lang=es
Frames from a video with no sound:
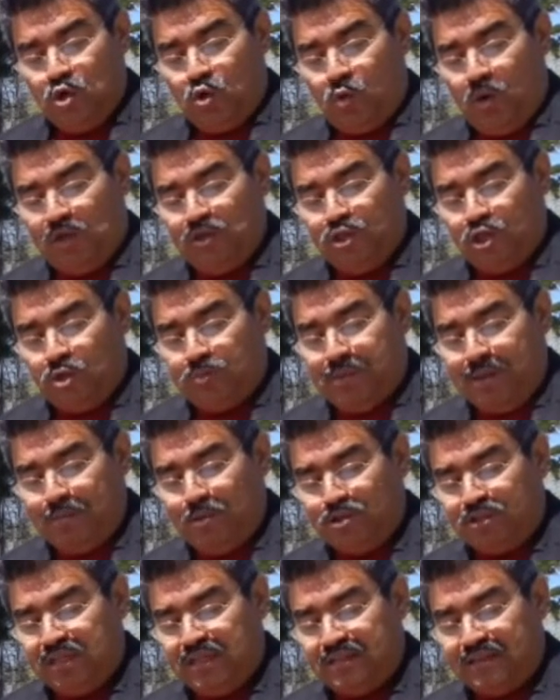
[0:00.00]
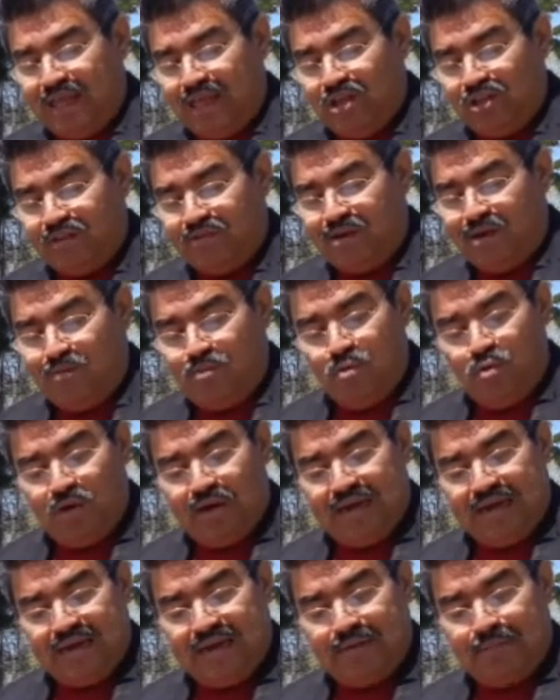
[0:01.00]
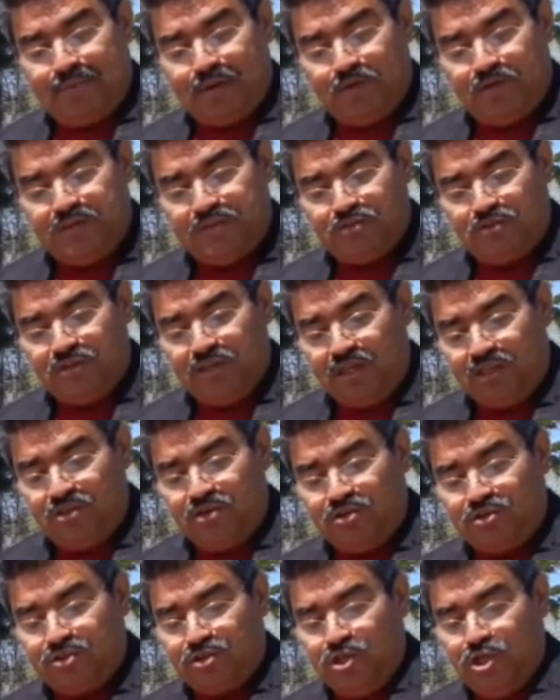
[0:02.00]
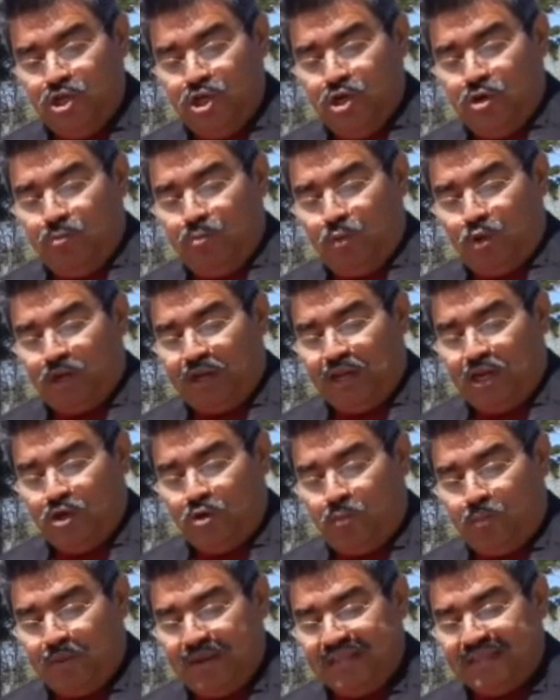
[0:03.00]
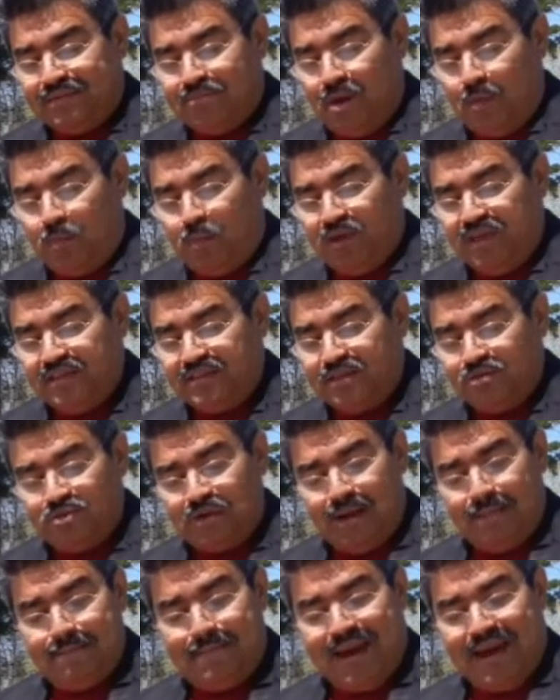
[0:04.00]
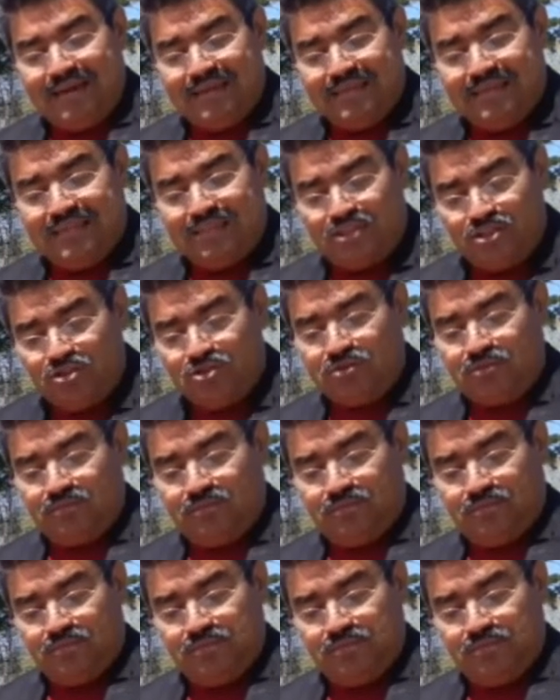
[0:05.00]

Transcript: cuando nos vemos tentados debemos buscar la provisión de Dios, porque los préstamos pueden ser una maldición.